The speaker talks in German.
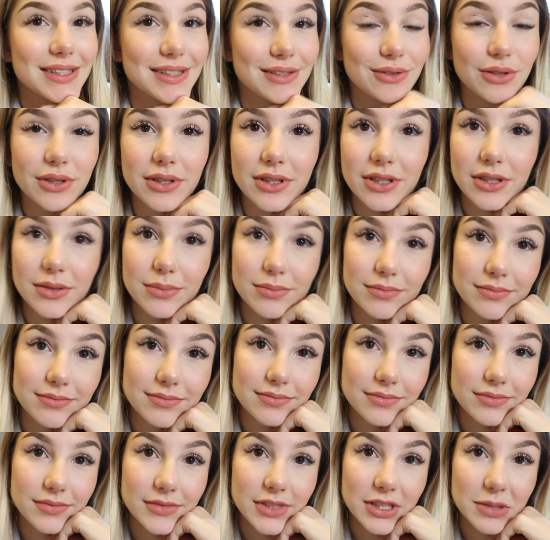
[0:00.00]
So ihr
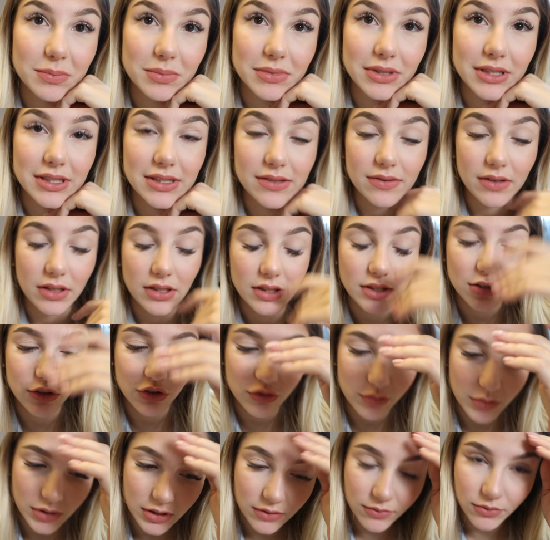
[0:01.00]
Lieben, ich bin jetzt fertig
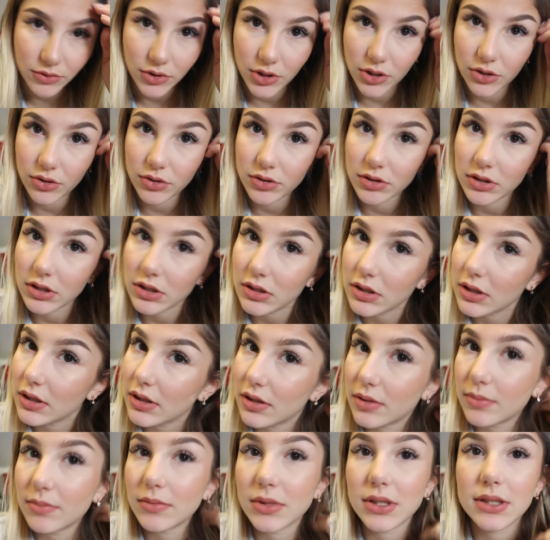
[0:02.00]
geschminkt, wundert euch nicht.
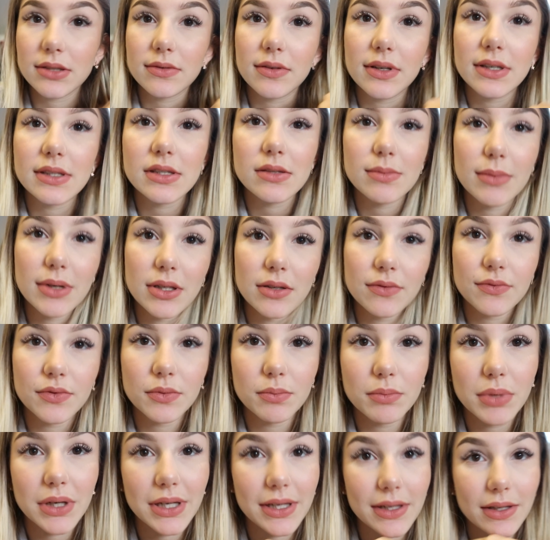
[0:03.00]
Ähm, ich weiß, meine
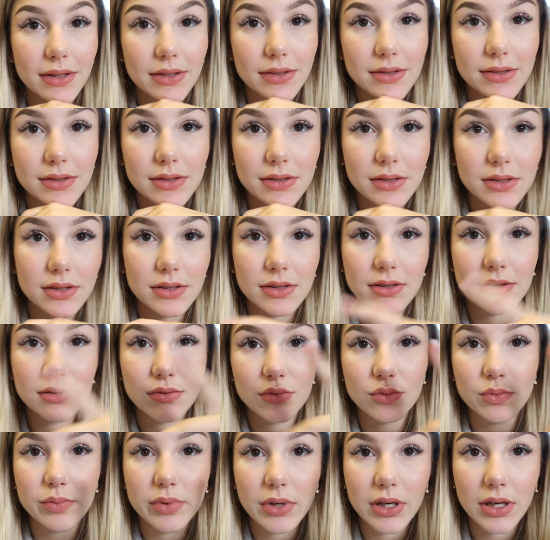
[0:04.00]
Wimpern sind
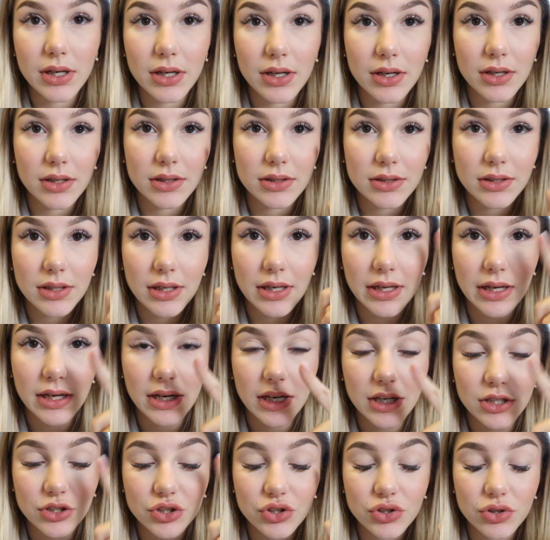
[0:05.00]
super
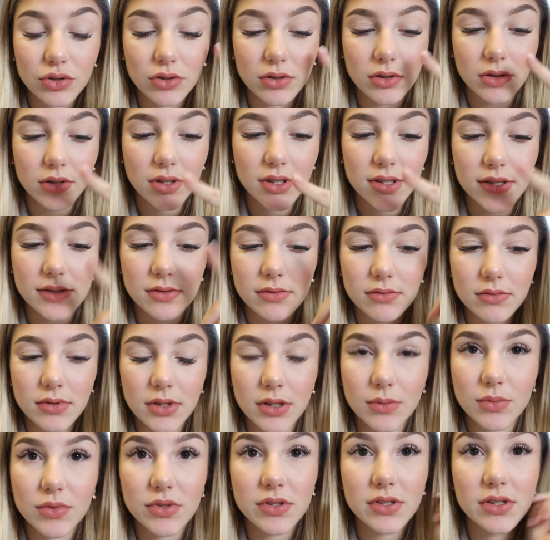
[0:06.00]
leer schon, also
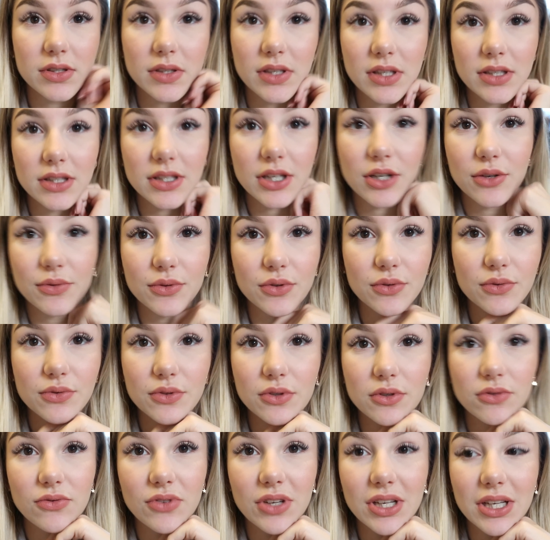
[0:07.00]
die müssen dringend
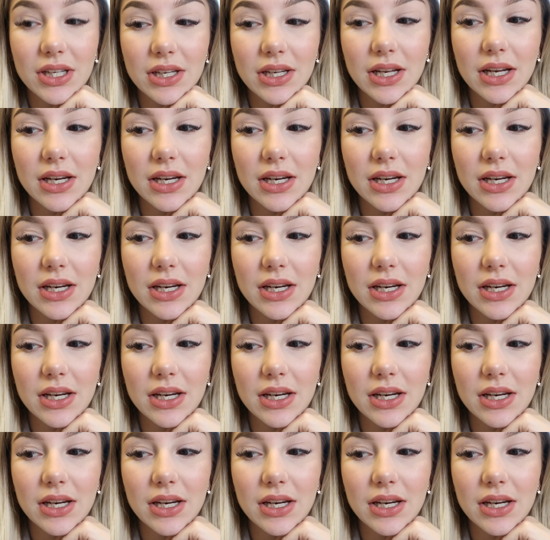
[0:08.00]
aufgefüllt werden.